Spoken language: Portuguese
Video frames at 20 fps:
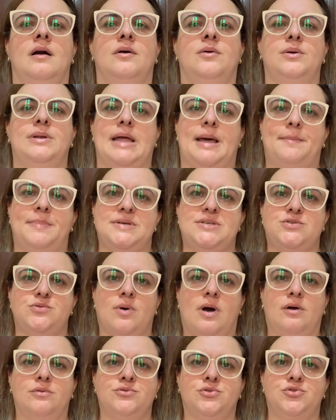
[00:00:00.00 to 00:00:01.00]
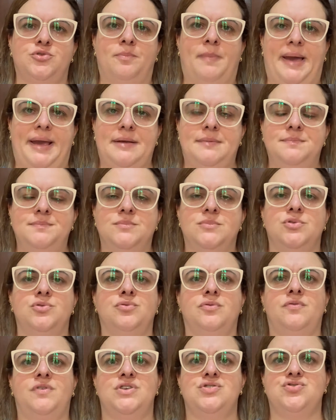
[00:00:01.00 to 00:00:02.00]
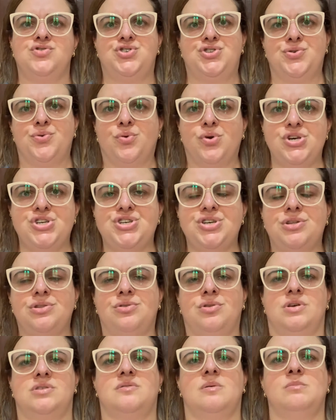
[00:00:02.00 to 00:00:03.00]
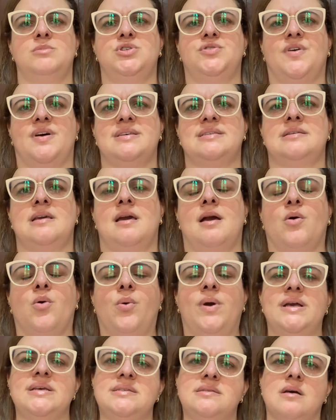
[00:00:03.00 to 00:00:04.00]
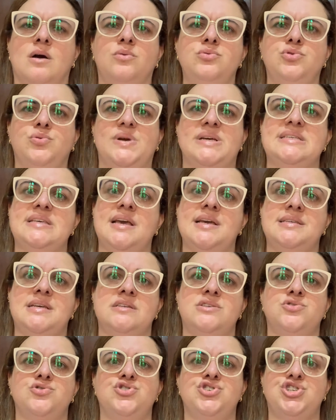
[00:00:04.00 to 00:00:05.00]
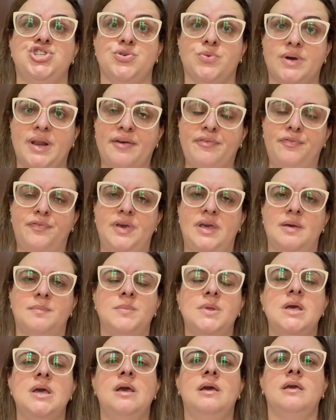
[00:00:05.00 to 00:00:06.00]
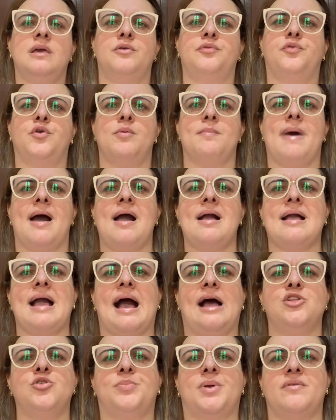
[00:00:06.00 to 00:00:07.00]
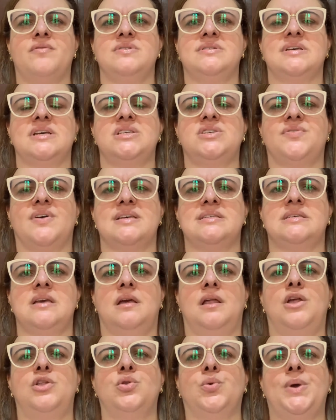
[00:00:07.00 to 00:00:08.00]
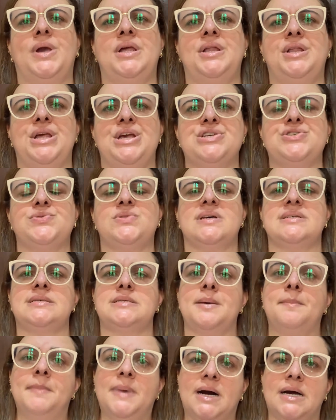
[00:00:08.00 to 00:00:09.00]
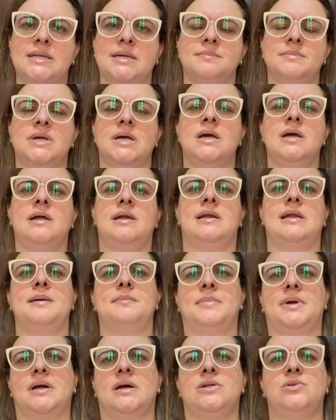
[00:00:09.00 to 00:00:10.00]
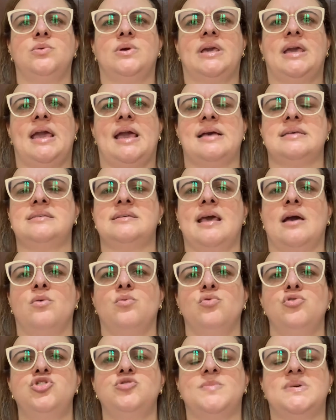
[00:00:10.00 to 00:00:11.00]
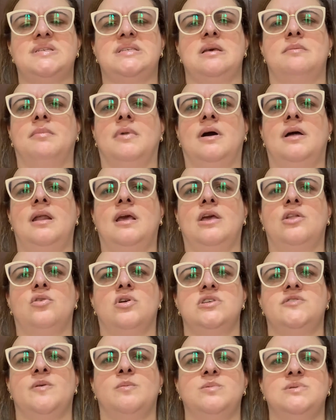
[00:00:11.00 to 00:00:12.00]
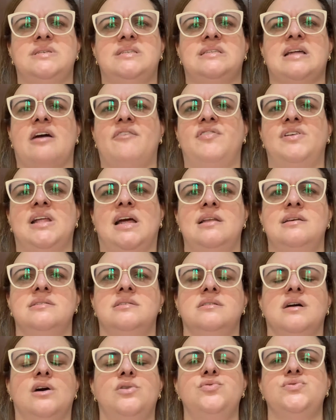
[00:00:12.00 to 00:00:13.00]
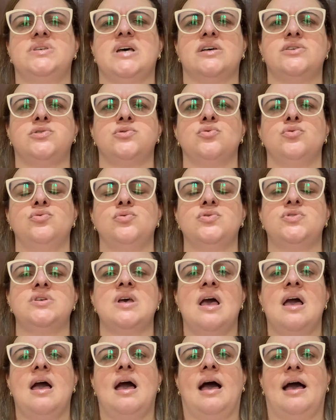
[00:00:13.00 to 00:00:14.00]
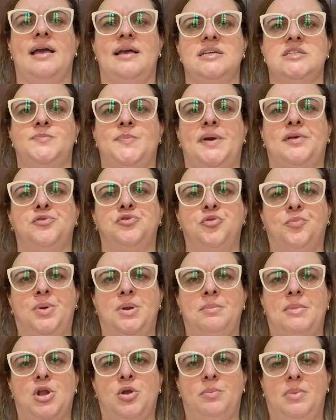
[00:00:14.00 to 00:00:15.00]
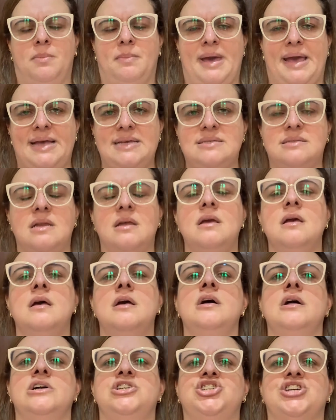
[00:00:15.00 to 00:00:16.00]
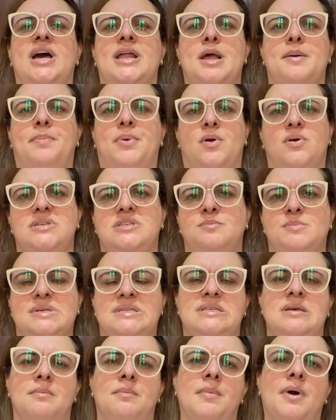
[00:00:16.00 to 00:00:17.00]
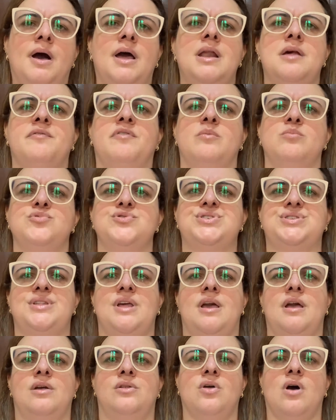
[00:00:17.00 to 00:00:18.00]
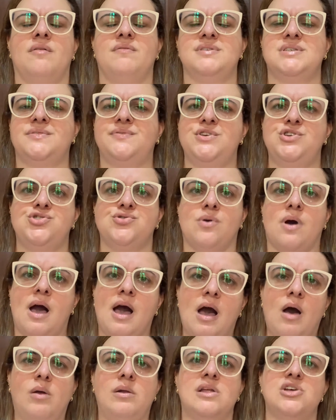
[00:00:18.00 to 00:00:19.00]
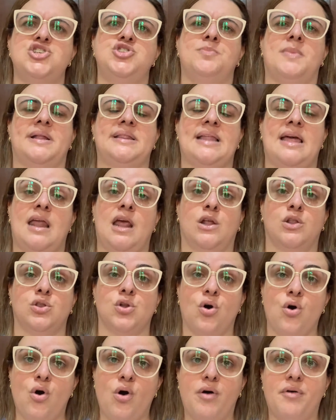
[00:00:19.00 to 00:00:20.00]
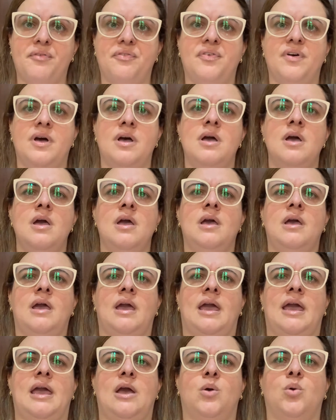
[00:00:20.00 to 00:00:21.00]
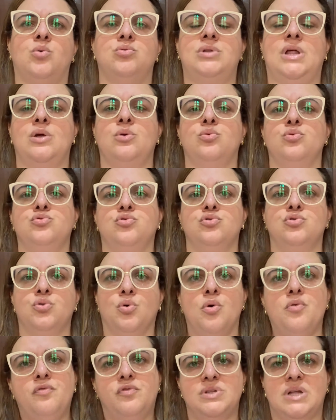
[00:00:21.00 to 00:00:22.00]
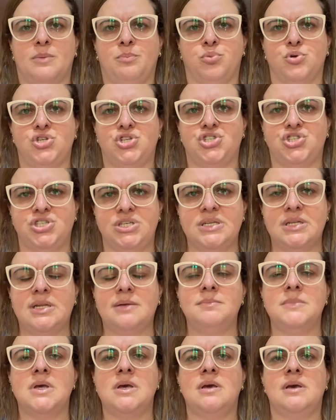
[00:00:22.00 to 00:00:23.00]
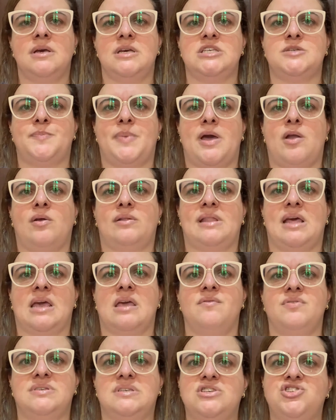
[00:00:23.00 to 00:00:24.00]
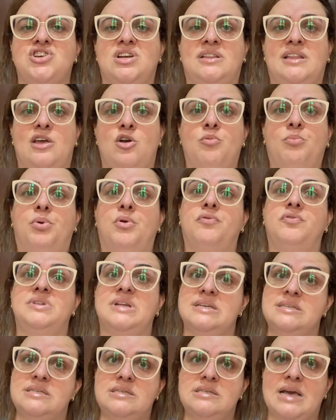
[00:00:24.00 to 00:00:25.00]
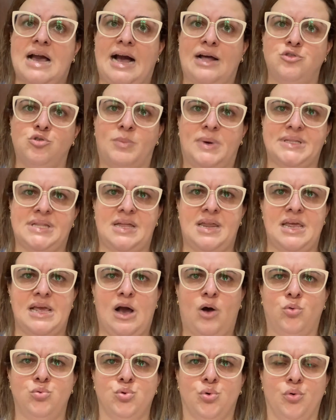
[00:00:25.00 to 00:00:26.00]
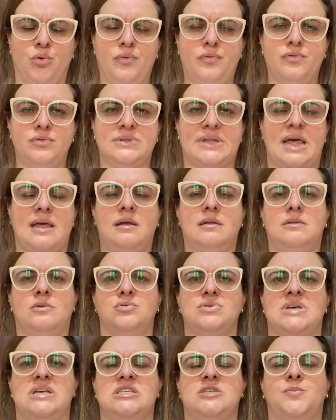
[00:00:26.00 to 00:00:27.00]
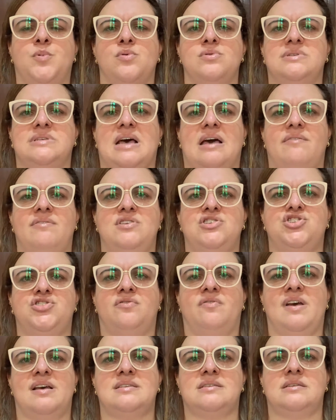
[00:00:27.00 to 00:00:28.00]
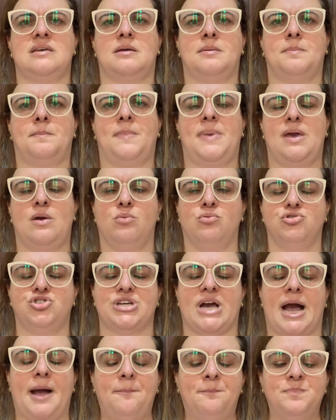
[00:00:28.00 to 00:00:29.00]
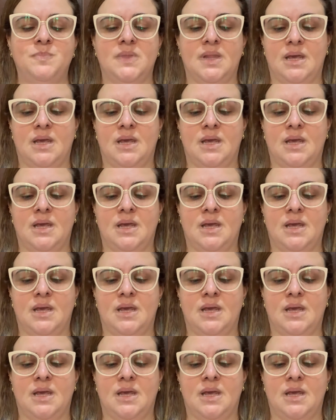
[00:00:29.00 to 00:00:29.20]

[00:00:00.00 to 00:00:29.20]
Olá pessoal, tudo bem? No vídeo de hoje nós vamos fazer a correção do exercício de geografia que foi marcado para vocês fazerem no início da semana. Lembrando que essa é a última semana que nós vamos estar finalizando os assuntos a respeito do primeiro bimestre. Já na próxima semana vamos ter novas videoaulas de matéria nova, é, conteúdo novo da apostila. Espero até que vocês já tenham providenciado o material novo, né? Os responsáveis tivessem pego já.